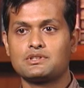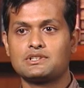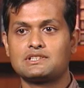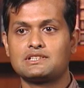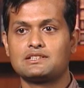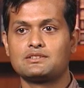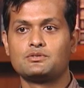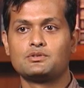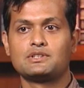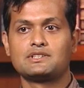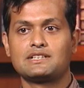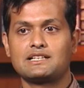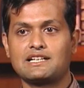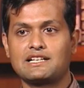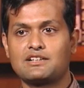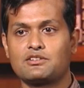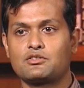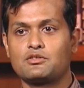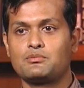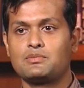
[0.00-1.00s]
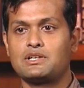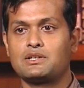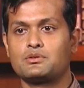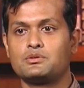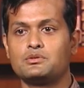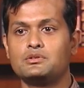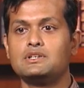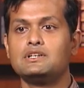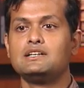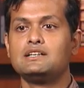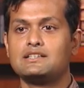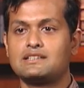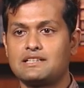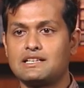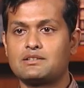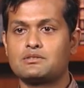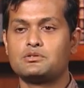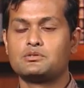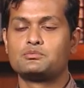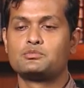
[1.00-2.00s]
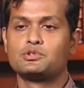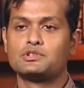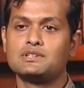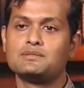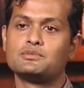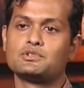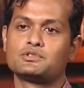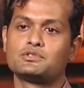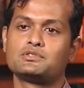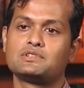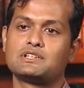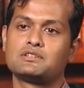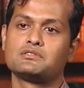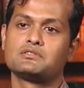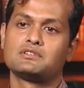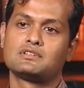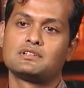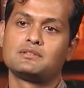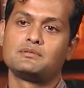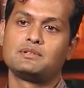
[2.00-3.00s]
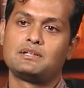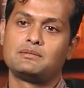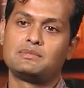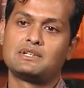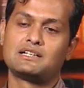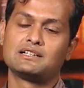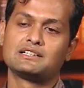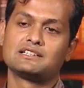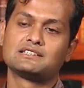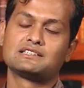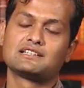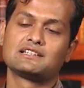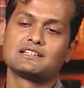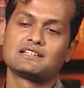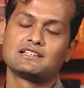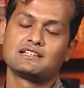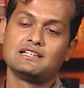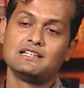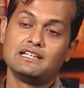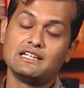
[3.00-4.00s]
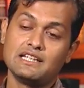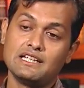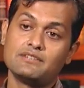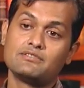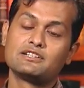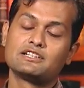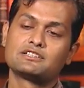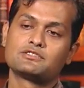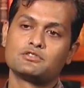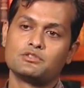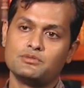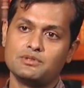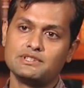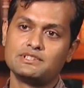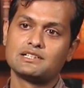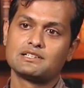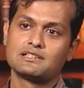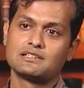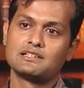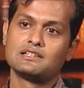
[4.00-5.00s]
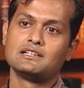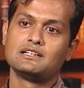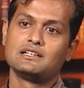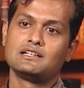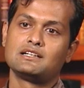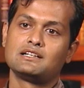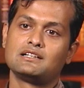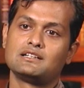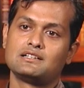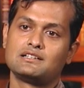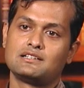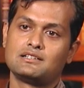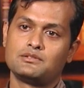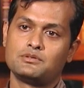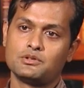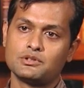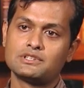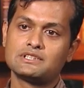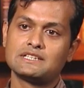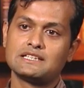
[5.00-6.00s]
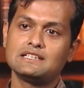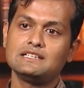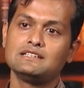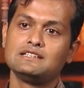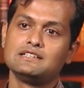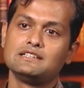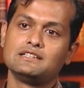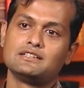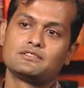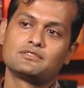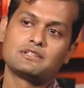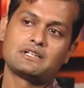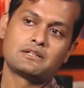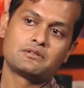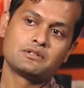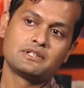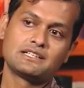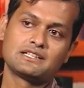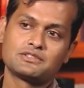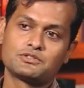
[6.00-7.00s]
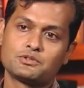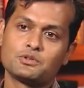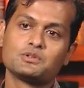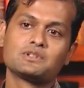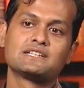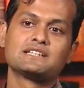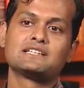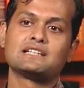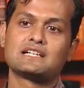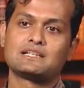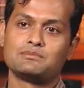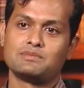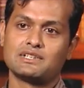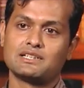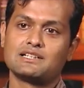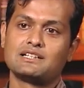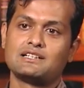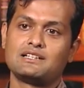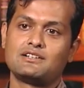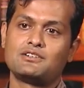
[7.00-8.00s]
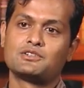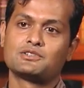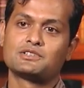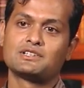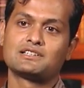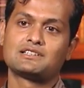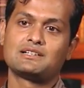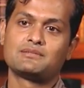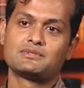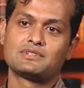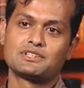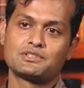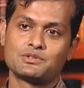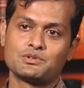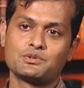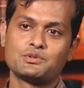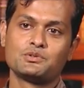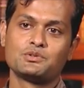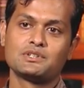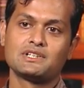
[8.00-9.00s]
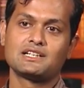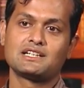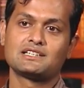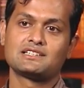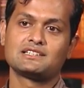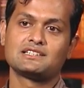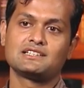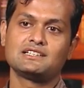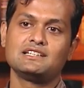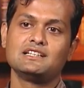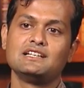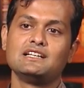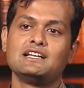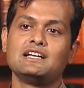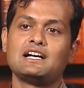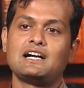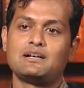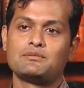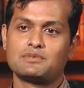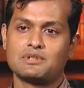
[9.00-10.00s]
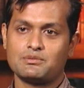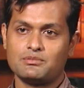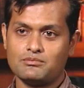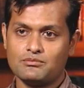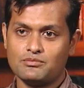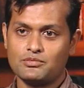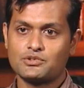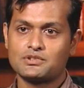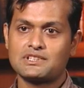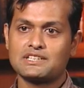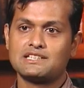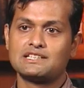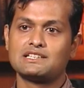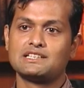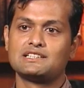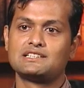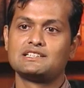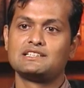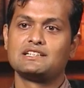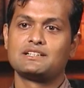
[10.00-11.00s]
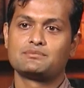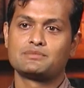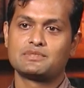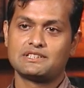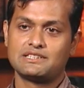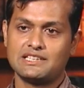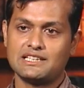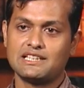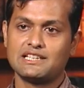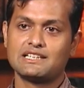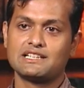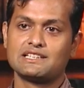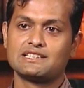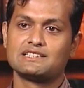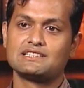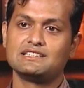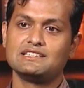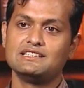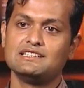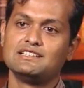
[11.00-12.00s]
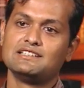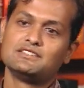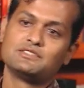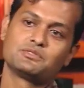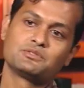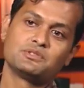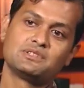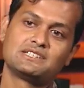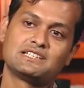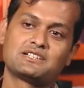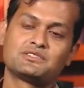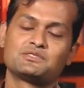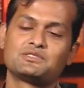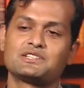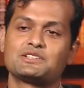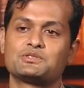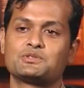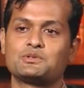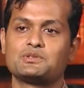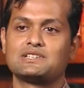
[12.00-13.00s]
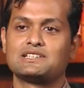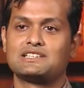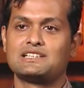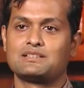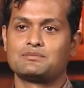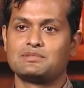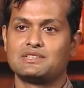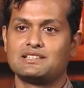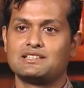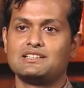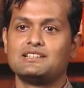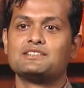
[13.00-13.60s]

হয়েছে দু হাজার এগারো বারো তেরো প্রতি বছর এখন বাংলাদেশ থেকে এভারেস্ট অভিযান হচ্ছে তো এখন এটা চলতেই থাকবে অর্থাৎ আমাদের শুরু হয়ে গেছে আমরা বুঝতে শিখেছি আমরা জেনে গেছি তো এটা এখন থেকে চলতেই থাকবে